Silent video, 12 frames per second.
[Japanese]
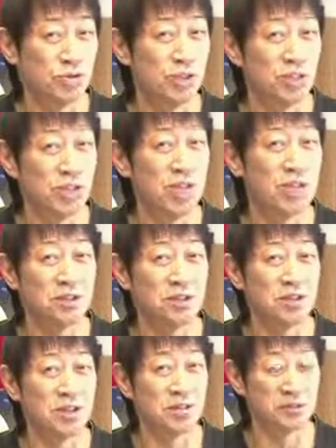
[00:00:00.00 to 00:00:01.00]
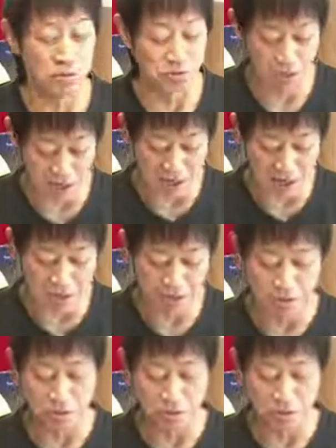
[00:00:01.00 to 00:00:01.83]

う売りたいっていうんではなくて、